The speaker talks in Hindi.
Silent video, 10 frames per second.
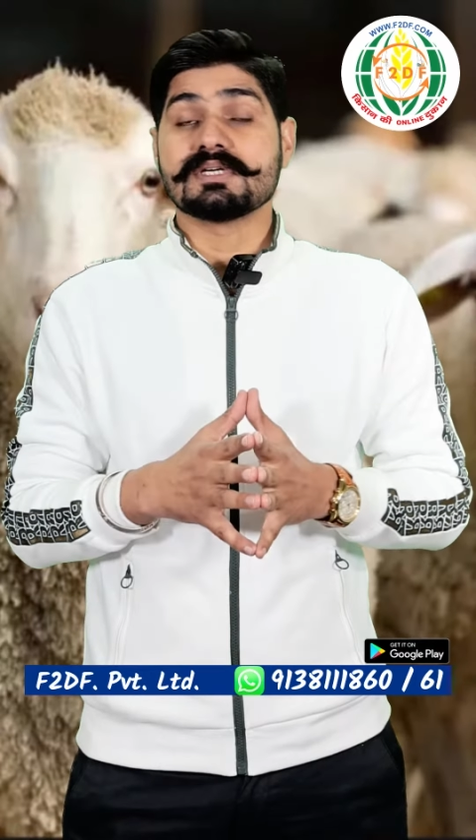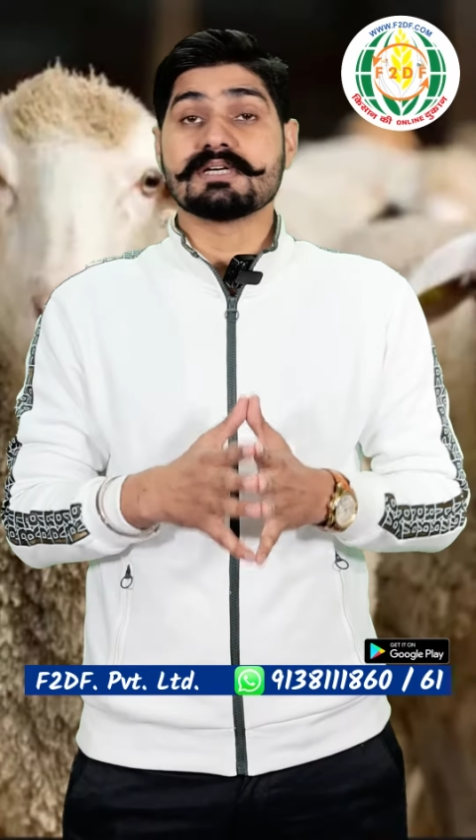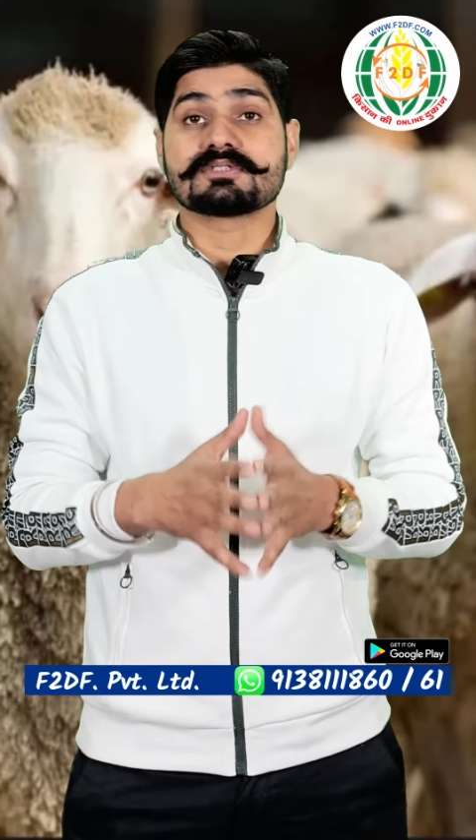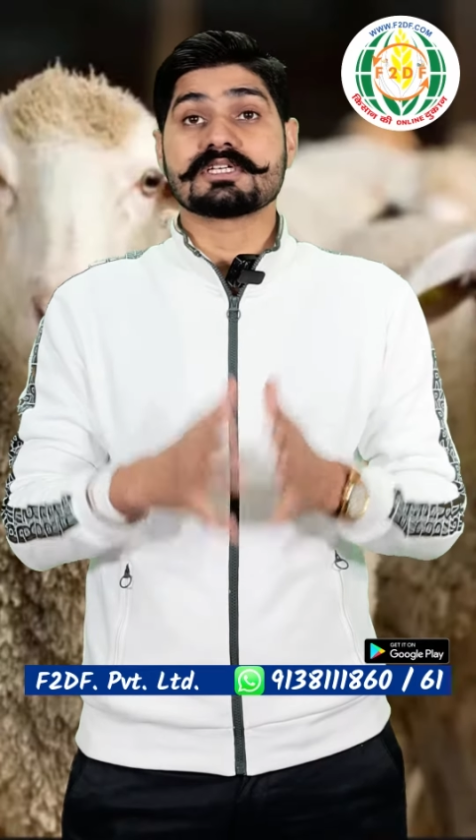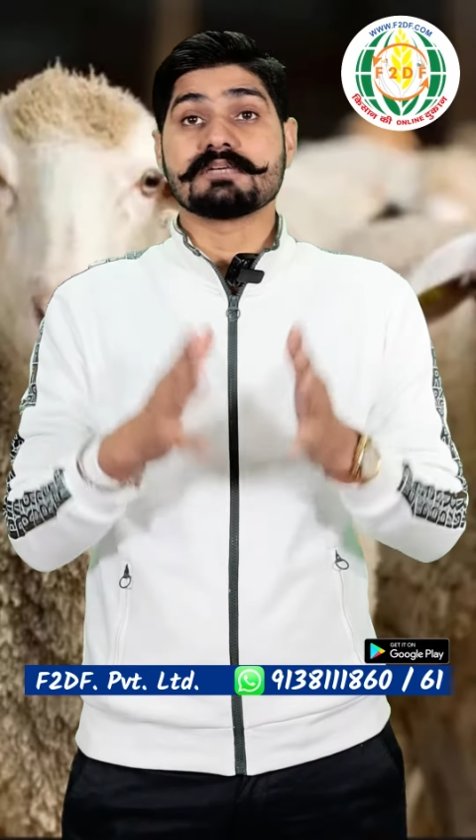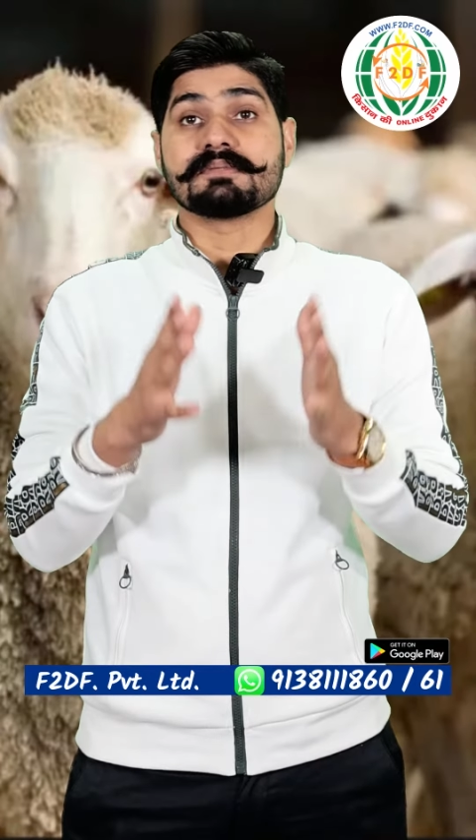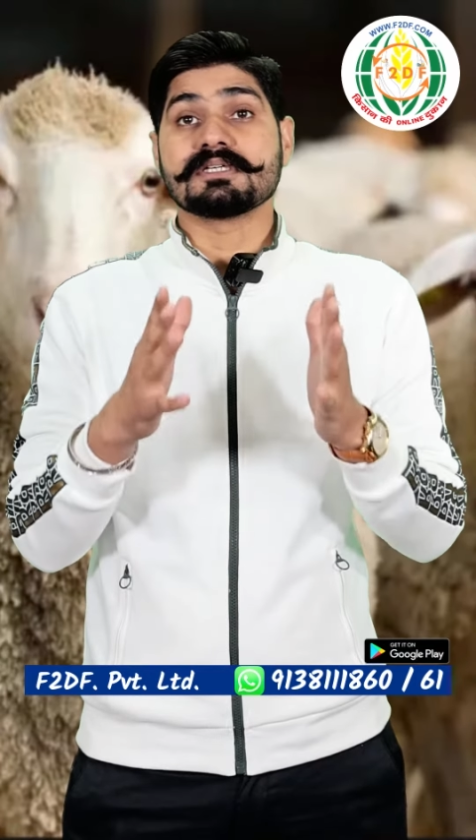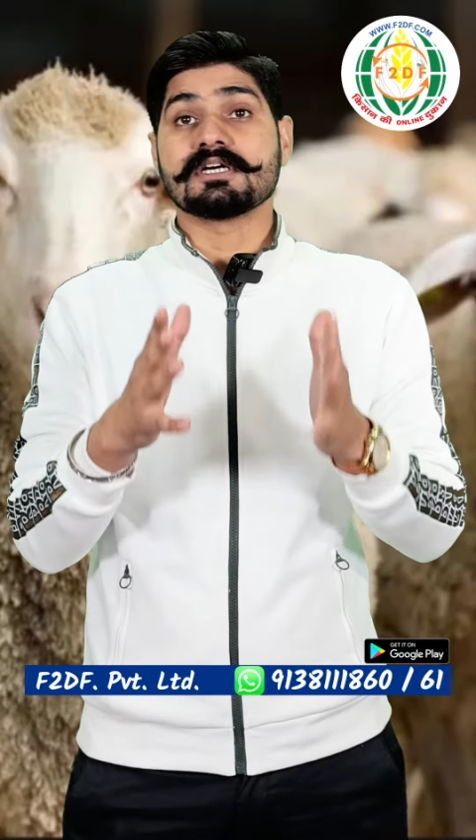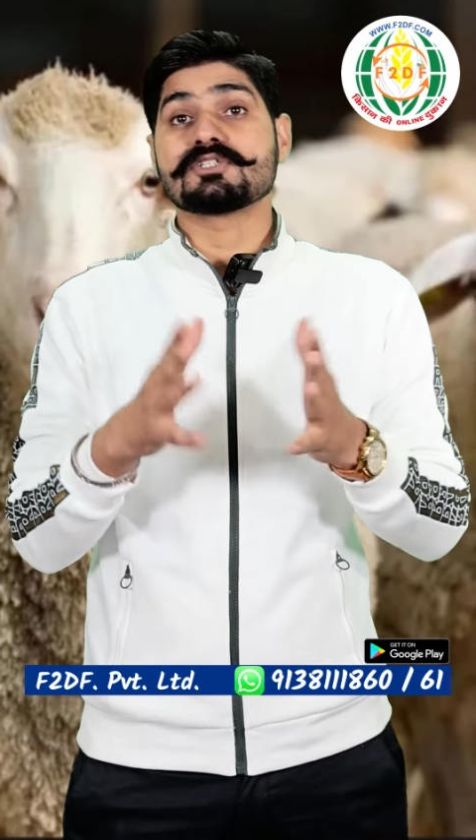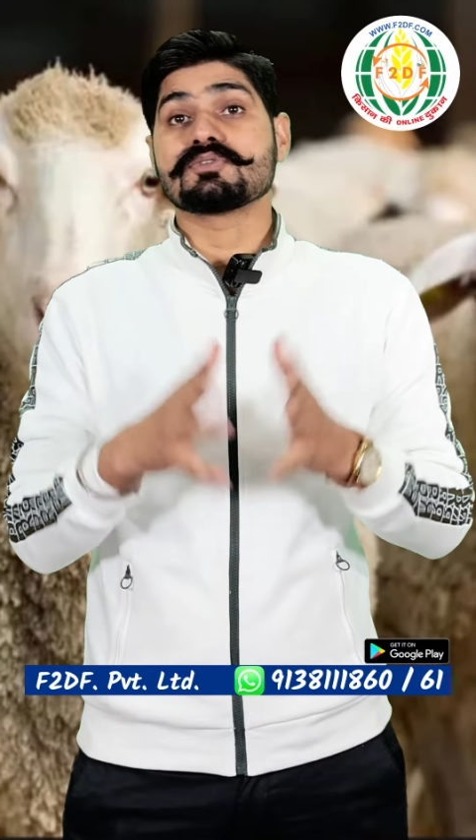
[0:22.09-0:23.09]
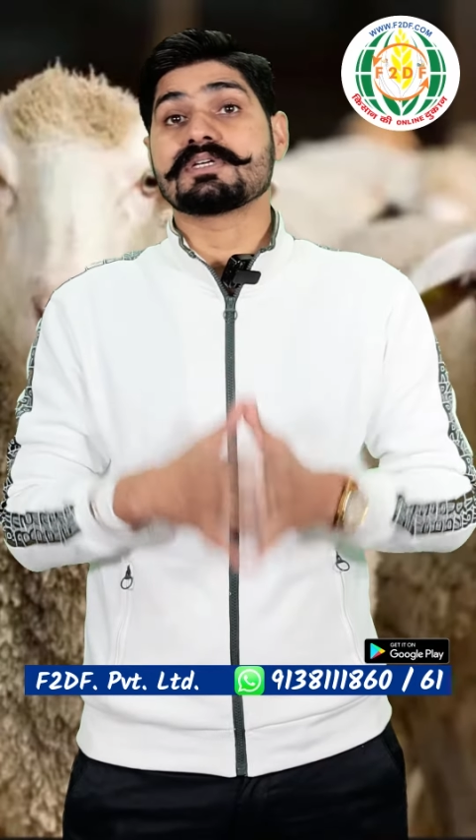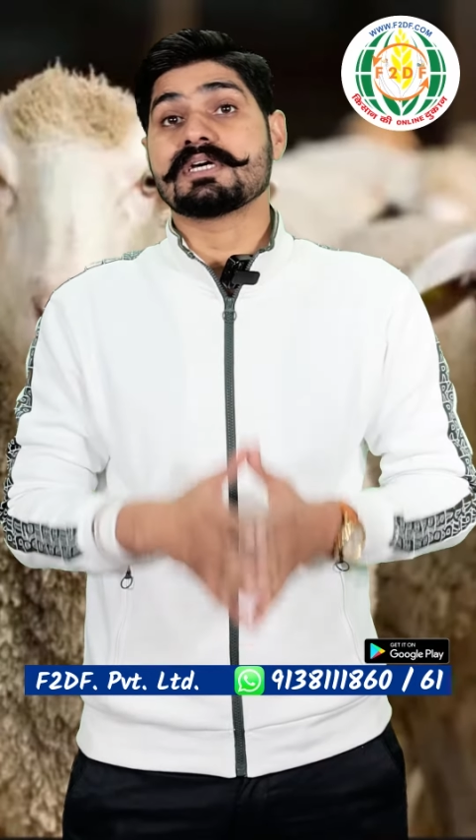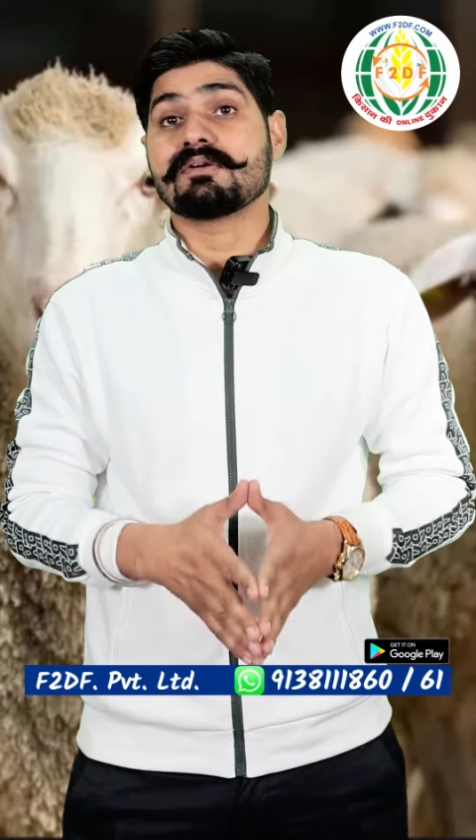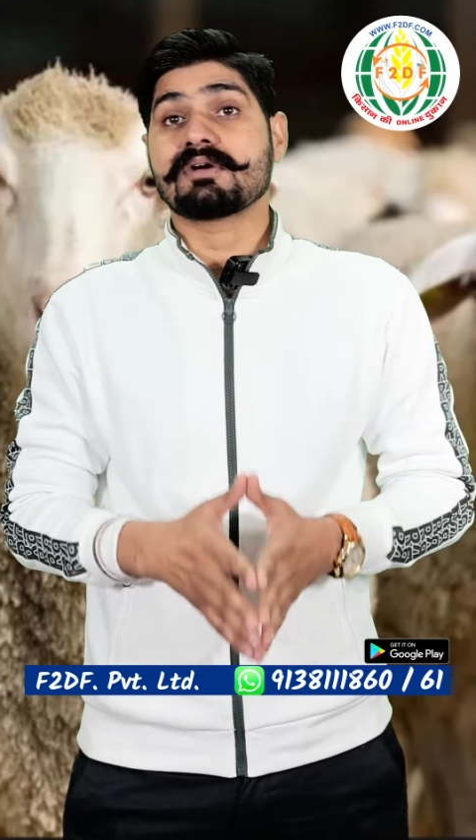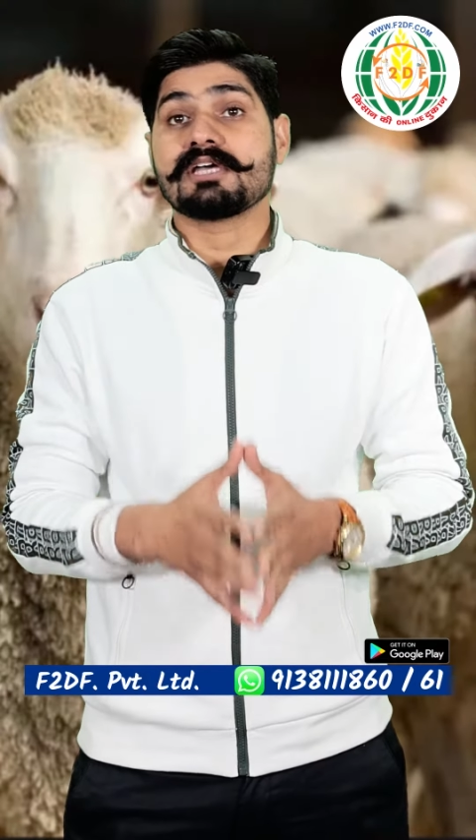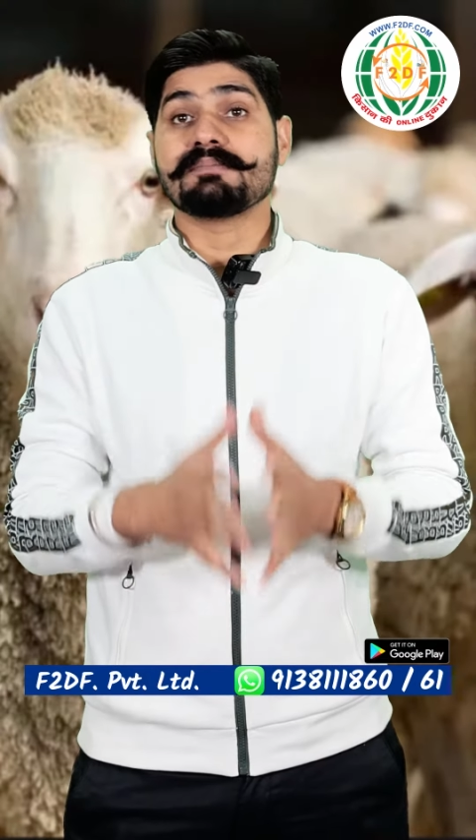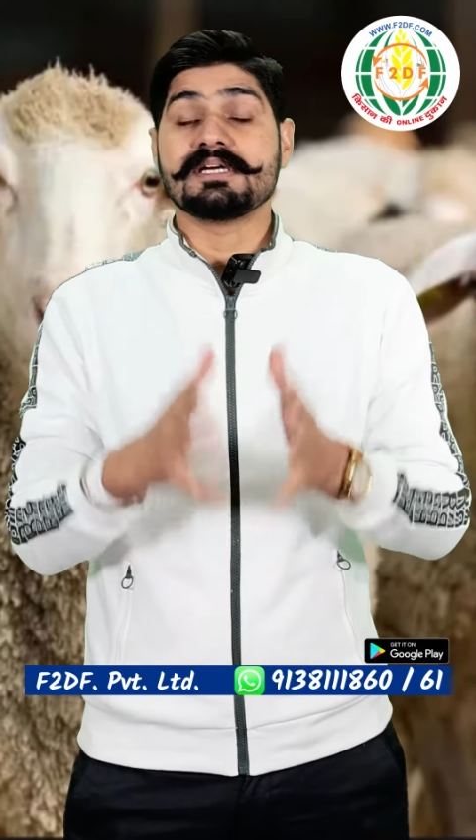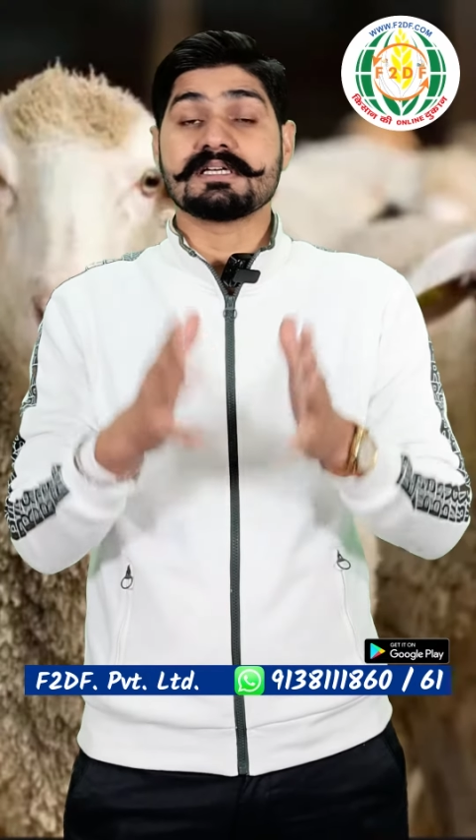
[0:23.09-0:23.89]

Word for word: ऊन है उसकी कीमत घट चुकी है और कई